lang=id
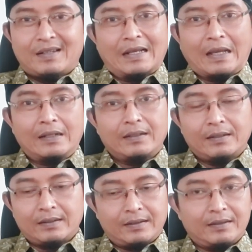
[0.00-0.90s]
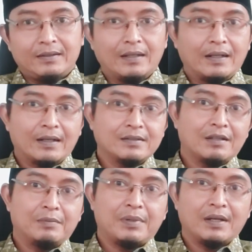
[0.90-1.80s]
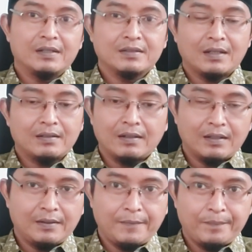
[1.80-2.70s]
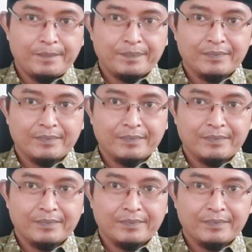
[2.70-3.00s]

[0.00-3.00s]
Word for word: Nah, kali ini yang akan saya bahas adalah